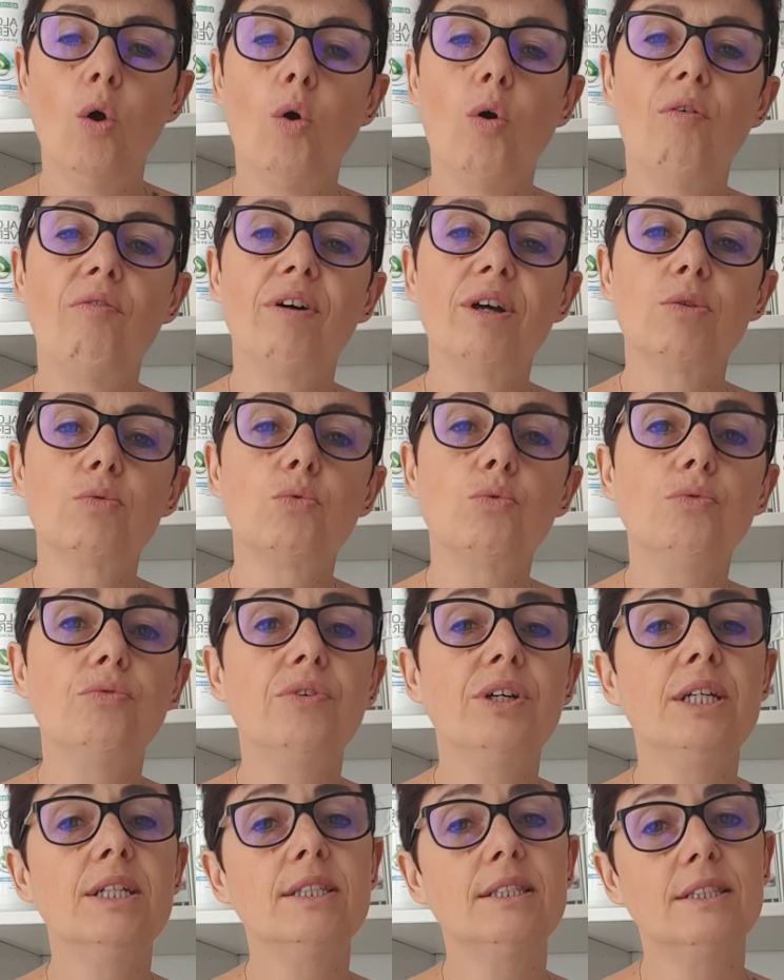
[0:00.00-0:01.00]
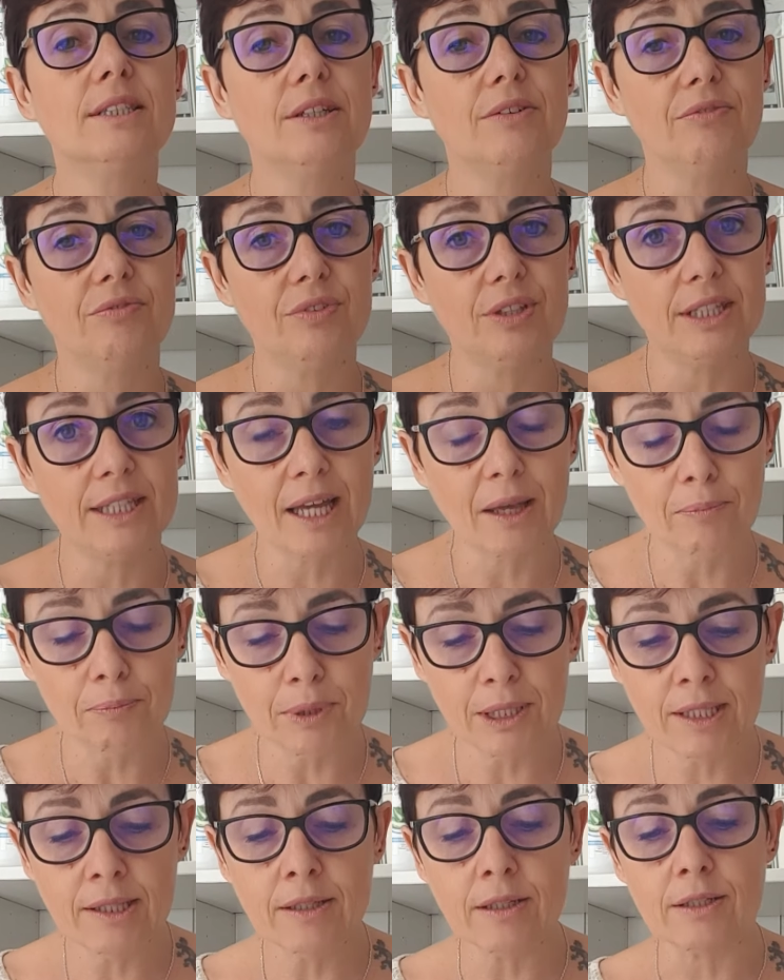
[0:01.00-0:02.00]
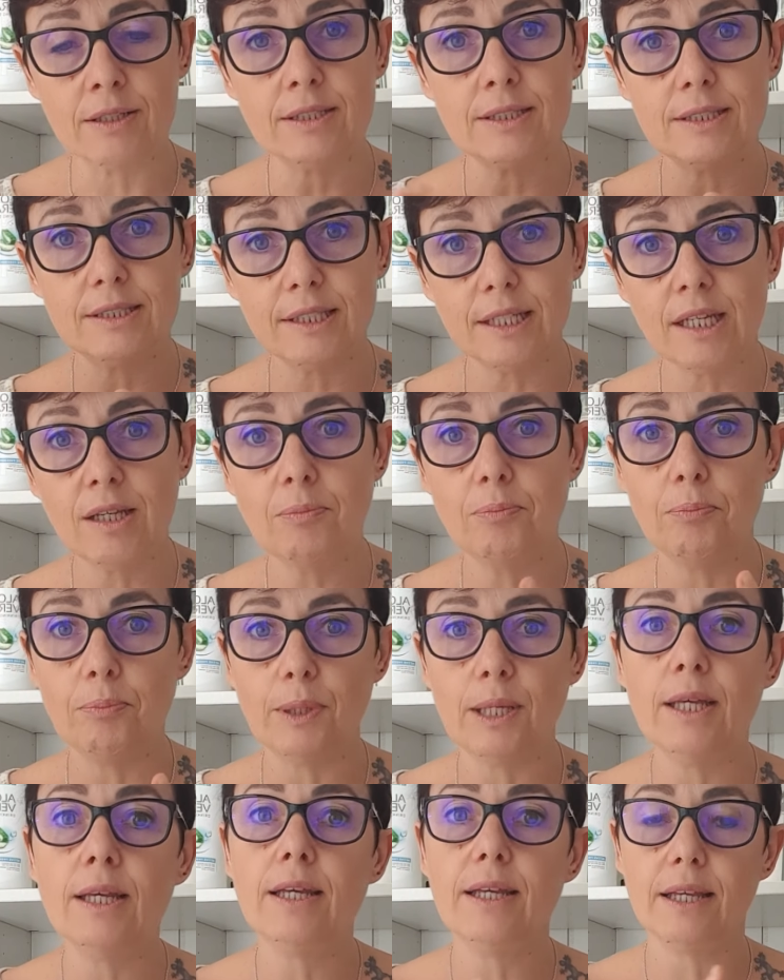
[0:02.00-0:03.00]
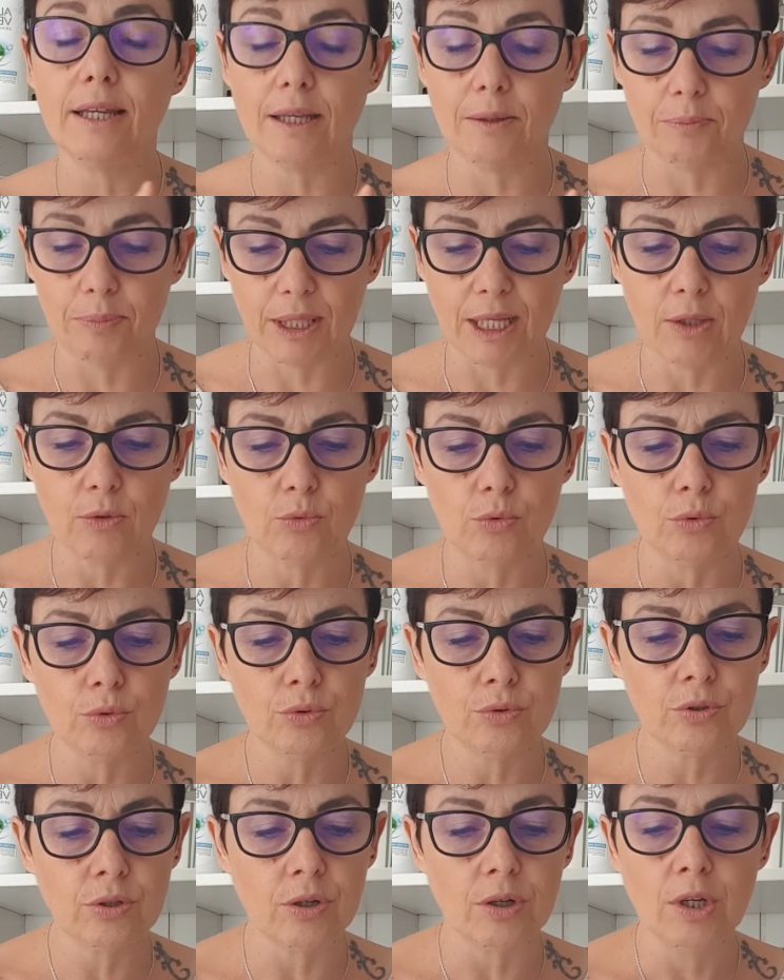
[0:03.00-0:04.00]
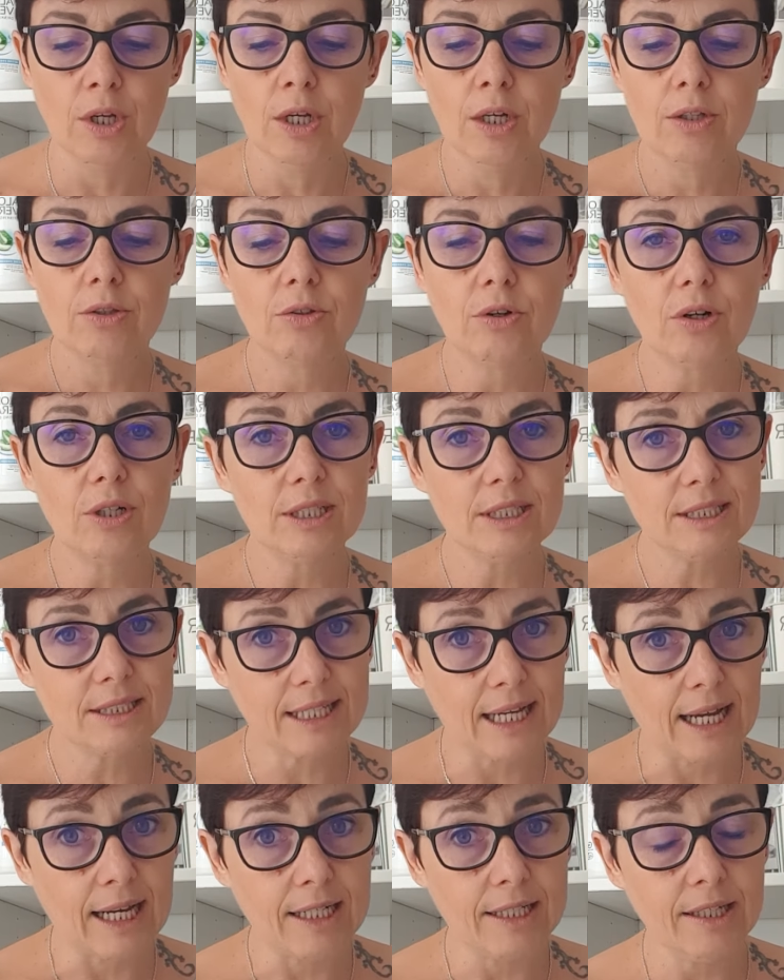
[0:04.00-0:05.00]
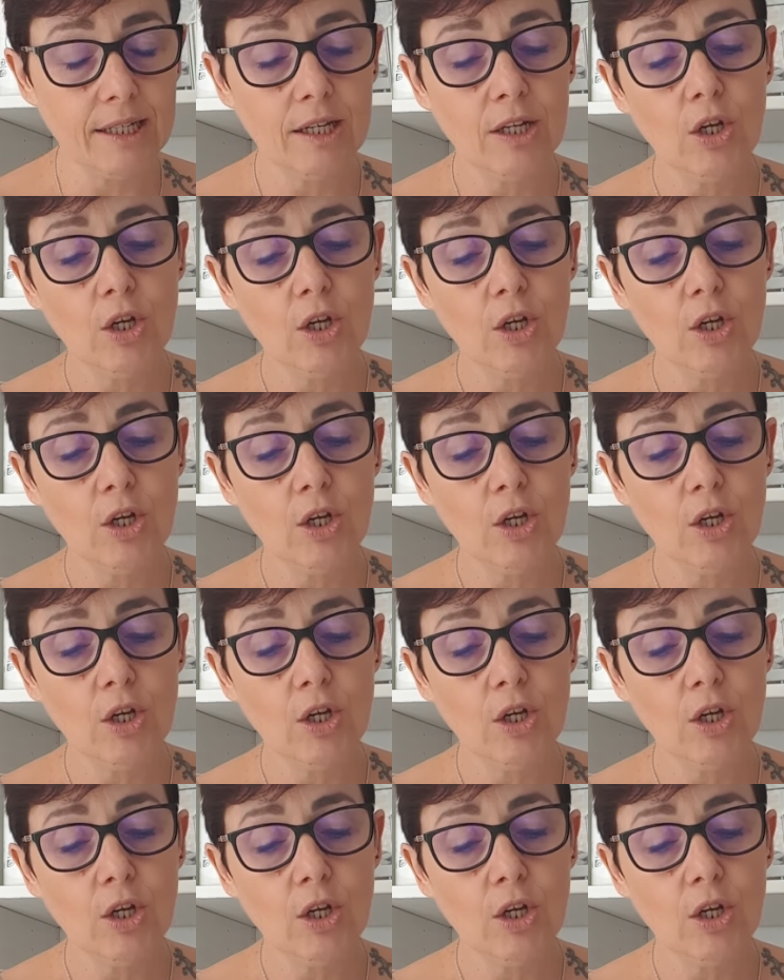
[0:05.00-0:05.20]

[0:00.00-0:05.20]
On va trouver ces vitamines C, B et bien d'autres dans les algues,